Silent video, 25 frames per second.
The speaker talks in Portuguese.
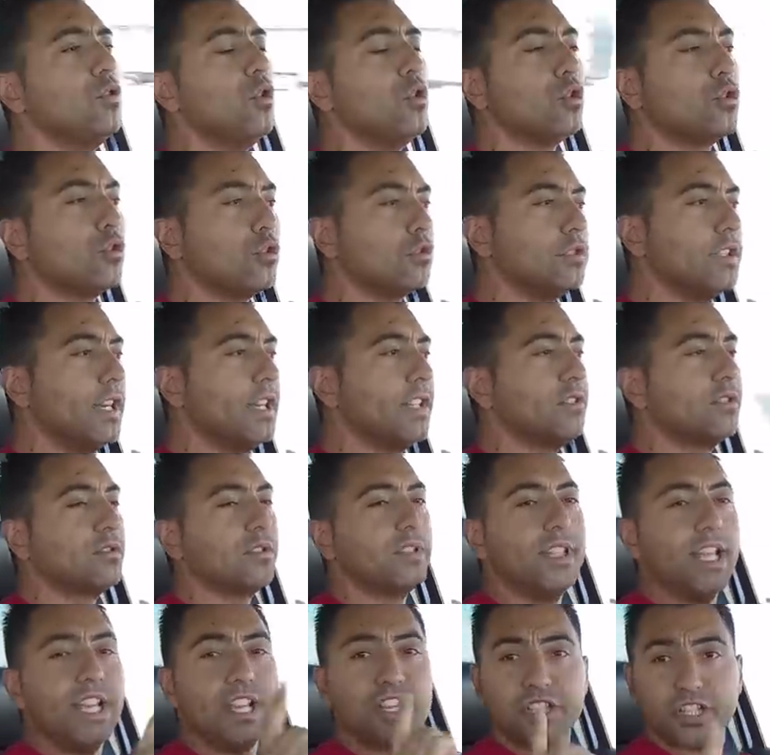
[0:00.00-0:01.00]
no Toledo,
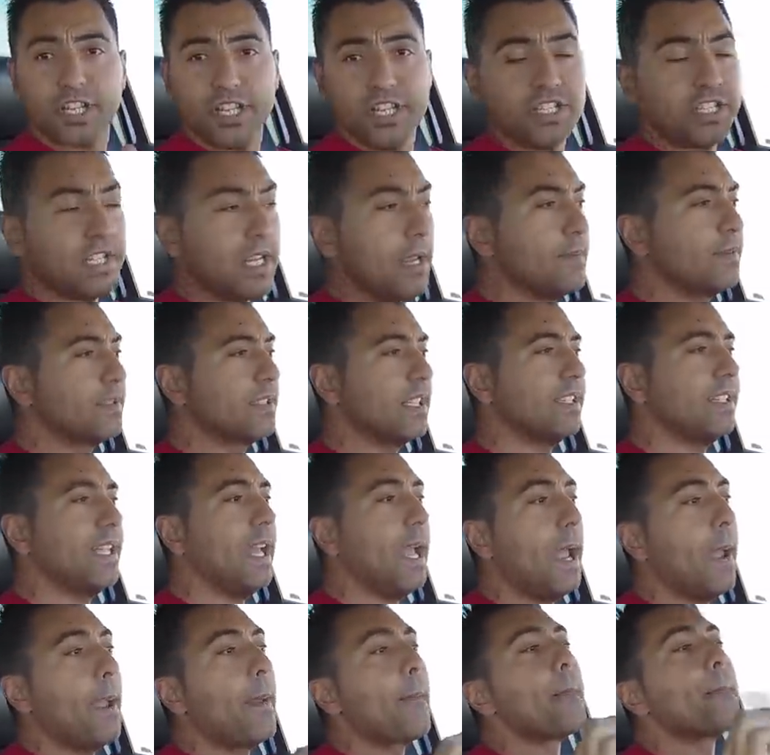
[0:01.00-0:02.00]
desde que enchemos
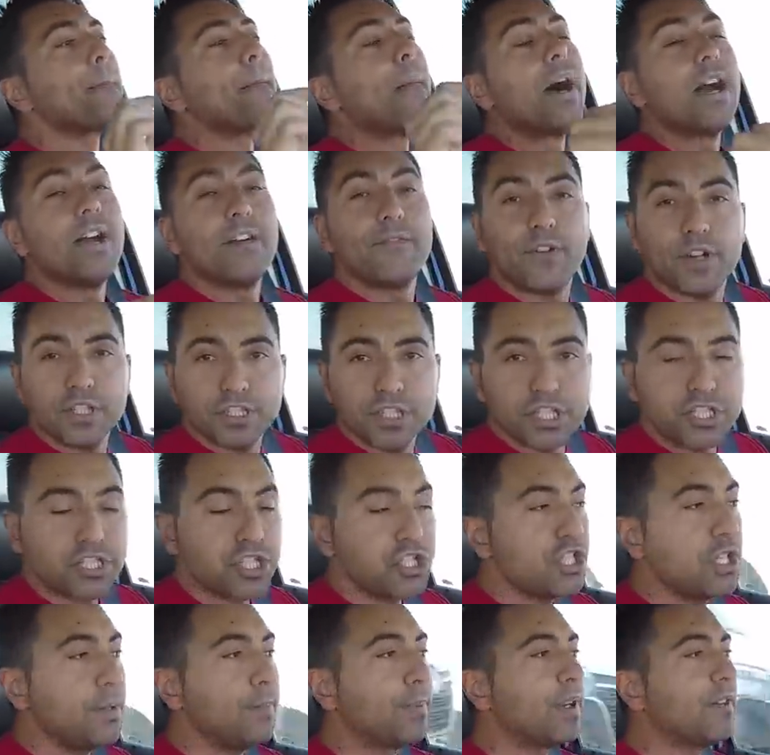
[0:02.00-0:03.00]
até fazer
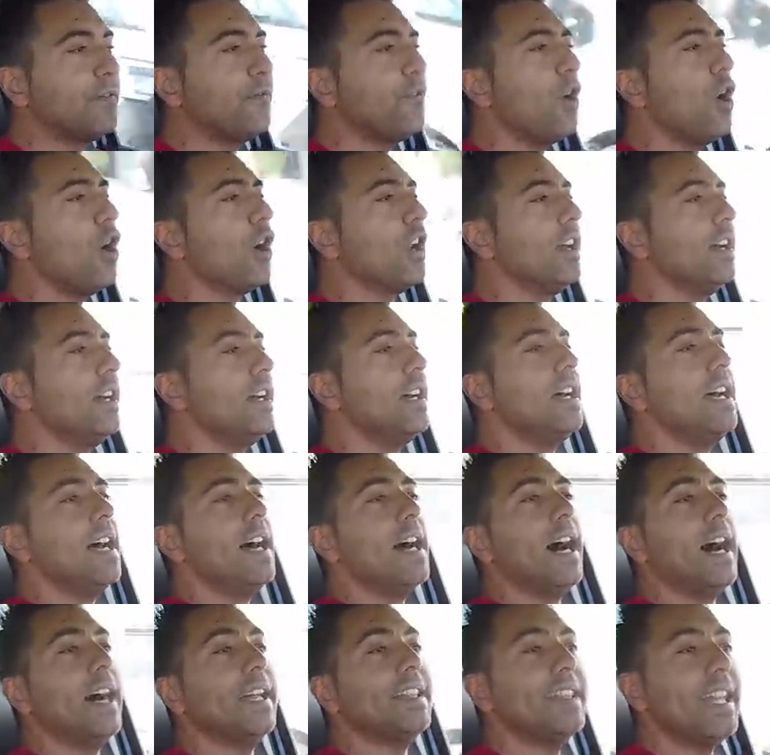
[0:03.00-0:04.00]
xixi para fora,
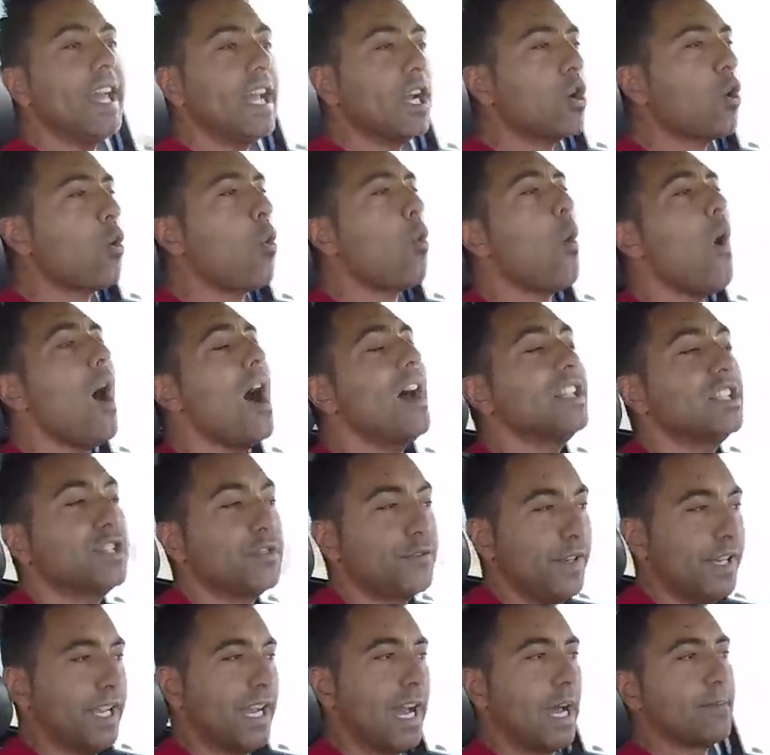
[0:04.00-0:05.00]
até
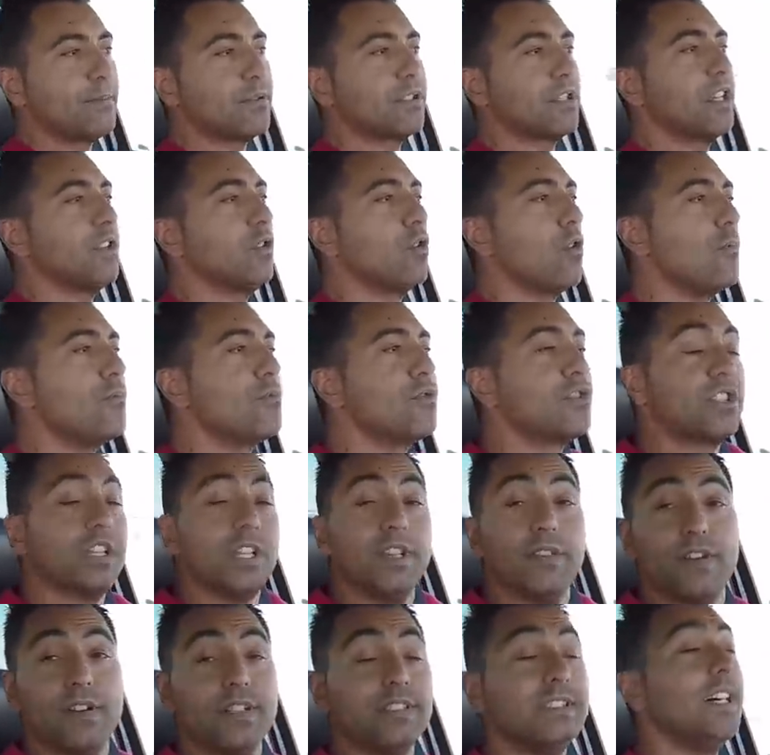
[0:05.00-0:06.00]
quase ficarmos sem
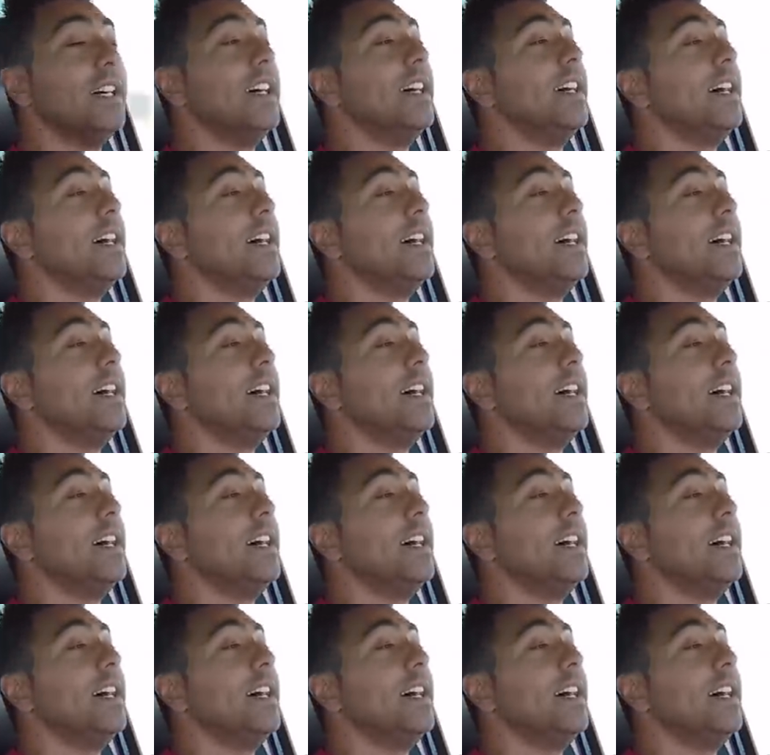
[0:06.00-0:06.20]
combustível